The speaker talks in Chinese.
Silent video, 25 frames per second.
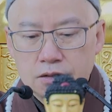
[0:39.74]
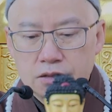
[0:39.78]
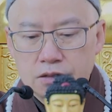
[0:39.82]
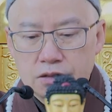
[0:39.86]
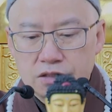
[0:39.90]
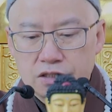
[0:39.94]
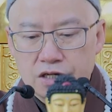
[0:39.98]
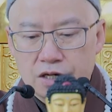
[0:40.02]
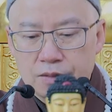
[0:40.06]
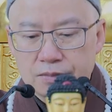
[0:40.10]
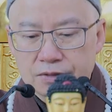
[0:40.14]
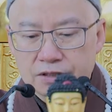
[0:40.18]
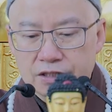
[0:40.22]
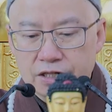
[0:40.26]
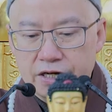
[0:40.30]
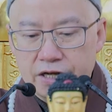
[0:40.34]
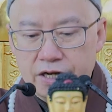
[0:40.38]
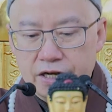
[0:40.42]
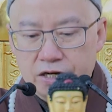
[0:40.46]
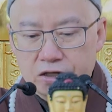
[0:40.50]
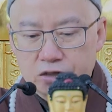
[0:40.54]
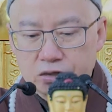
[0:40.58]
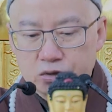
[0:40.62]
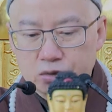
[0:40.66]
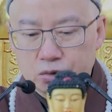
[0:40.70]
下面是
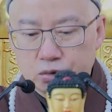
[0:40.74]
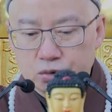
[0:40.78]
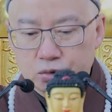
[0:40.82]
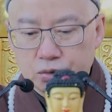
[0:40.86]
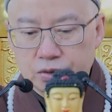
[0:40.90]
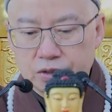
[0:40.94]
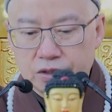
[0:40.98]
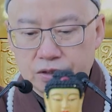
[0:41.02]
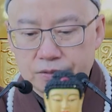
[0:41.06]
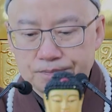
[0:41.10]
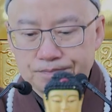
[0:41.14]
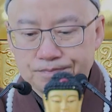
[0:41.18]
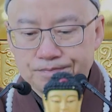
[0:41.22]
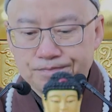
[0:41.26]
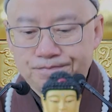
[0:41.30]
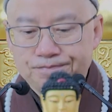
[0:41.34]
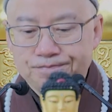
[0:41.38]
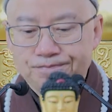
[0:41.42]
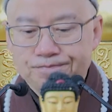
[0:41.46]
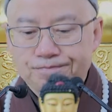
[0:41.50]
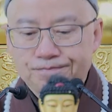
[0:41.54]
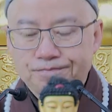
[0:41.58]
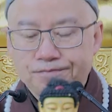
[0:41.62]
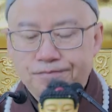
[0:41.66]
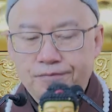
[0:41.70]
念老所说
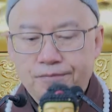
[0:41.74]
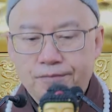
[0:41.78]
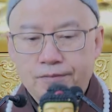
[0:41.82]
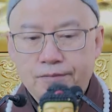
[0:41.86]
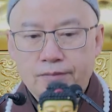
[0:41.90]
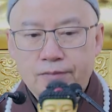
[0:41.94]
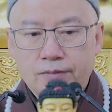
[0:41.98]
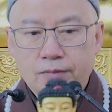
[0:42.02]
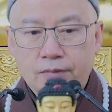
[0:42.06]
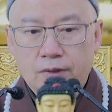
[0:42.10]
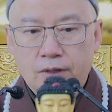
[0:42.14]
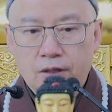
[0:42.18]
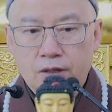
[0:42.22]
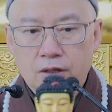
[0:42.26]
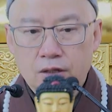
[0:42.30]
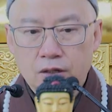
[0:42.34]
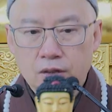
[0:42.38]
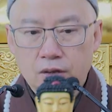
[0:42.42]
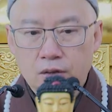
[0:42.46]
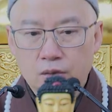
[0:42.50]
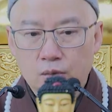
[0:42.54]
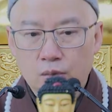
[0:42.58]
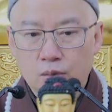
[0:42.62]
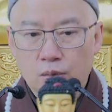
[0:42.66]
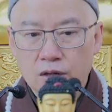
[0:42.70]

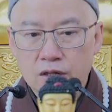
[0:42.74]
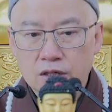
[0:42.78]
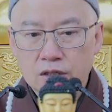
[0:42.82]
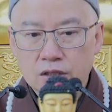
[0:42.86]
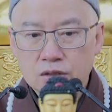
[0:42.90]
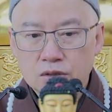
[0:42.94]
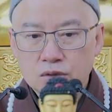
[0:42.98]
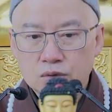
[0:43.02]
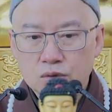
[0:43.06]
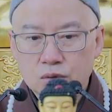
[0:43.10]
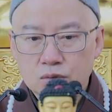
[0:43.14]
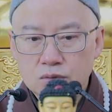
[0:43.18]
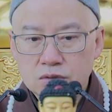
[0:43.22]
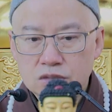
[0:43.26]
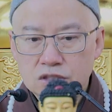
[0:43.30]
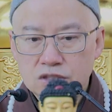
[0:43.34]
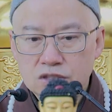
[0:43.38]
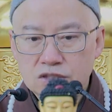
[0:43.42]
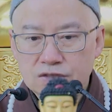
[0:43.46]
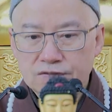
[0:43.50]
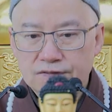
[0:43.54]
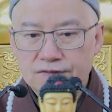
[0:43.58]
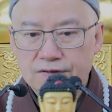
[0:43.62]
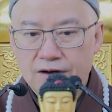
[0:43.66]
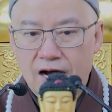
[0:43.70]
的：“文中
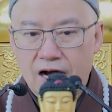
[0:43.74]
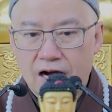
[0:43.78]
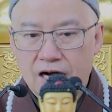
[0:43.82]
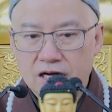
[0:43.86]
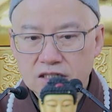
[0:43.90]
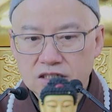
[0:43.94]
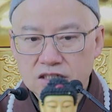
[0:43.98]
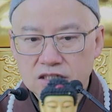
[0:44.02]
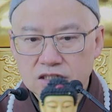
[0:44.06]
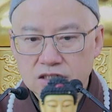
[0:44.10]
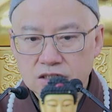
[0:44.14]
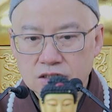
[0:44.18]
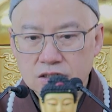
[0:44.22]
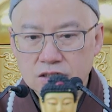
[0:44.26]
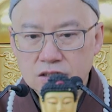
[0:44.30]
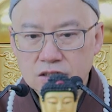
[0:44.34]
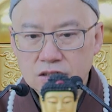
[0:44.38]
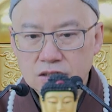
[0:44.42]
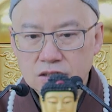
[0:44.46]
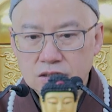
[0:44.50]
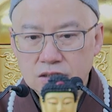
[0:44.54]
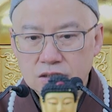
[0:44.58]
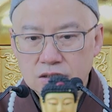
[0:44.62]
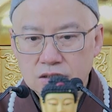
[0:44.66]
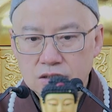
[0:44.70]
之法
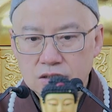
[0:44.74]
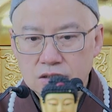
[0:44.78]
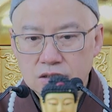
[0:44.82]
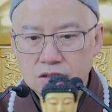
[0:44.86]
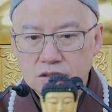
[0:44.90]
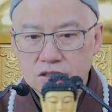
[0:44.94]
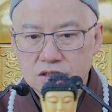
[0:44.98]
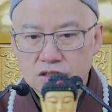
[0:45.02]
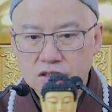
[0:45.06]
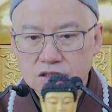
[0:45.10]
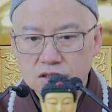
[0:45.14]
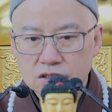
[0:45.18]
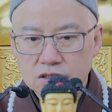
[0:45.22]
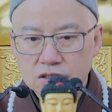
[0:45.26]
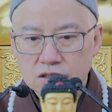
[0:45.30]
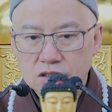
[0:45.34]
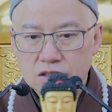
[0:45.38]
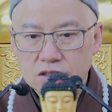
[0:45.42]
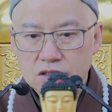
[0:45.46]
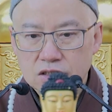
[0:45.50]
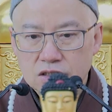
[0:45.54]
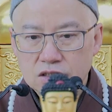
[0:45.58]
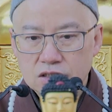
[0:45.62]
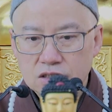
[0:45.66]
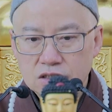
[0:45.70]
成，指
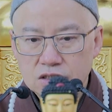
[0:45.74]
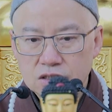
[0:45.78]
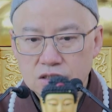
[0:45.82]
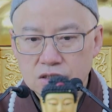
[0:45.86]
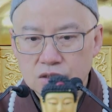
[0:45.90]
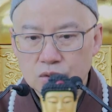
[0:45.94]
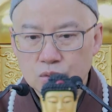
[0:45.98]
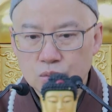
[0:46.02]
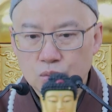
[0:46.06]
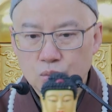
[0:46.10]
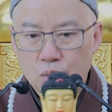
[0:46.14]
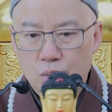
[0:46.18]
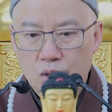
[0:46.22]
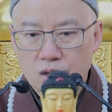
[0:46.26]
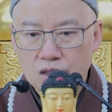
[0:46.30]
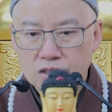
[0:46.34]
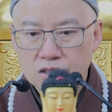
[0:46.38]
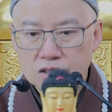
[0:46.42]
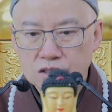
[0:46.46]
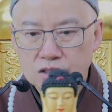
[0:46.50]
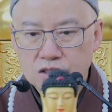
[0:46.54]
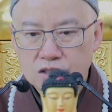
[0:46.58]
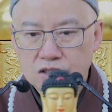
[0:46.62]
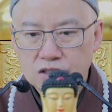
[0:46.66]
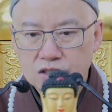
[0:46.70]
治
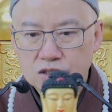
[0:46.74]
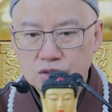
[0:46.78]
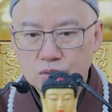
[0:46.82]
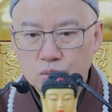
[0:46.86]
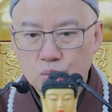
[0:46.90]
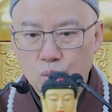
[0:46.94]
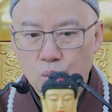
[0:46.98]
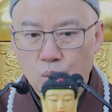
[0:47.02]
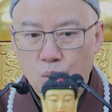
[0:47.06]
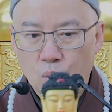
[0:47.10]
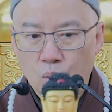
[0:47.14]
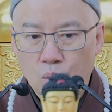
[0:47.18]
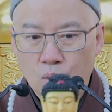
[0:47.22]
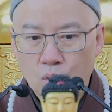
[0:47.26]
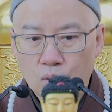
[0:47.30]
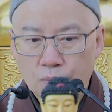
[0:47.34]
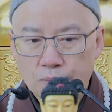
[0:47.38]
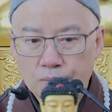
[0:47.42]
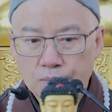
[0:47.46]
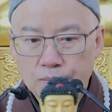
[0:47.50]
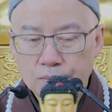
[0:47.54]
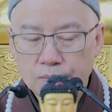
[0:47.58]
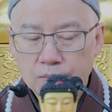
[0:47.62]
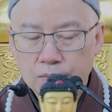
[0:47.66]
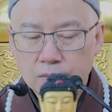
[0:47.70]
断之国。
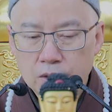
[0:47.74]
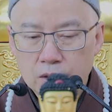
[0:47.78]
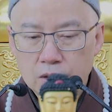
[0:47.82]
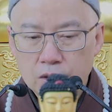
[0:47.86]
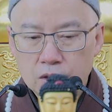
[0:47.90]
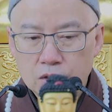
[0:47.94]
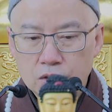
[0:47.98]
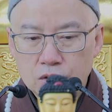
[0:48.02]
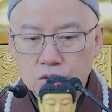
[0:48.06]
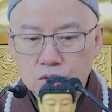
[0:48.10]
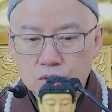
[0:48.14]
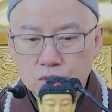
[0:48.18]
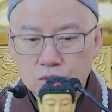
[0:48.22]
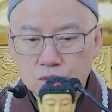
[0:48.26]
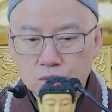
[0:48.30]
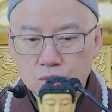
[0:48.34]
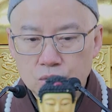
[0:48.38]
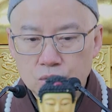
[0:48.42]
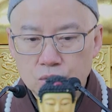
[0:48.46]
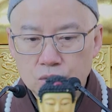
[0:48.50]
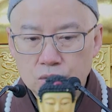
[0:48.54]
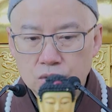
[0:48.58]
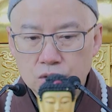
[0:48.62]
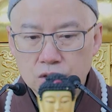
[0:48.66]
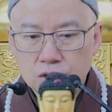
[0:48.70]

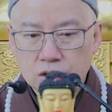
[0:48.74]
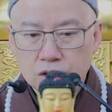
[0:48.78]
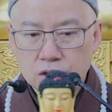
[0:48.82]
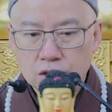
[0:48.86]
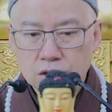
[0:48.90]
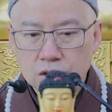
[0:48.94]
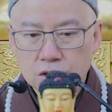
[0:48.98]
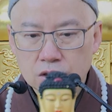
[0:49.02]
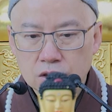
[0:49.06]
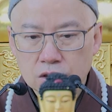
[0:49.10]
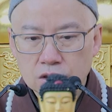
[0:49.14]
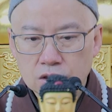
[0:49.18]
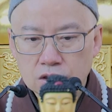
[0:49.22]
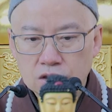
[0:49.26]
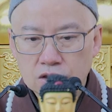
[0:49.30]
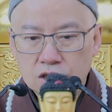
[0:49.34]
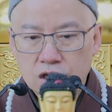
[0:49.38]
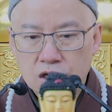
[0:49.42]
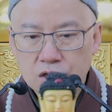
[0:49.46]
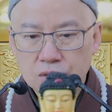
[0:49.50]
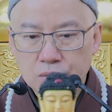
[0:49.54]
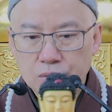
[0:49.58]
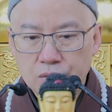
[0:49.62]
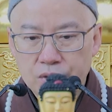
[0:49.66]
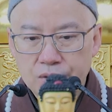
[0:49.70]
如何
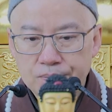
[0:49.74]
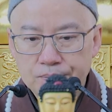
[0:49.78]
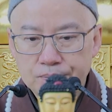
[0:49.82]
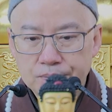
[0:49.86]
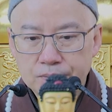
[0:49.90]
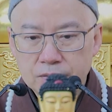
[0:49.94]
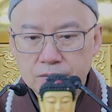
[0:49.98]
赞曰：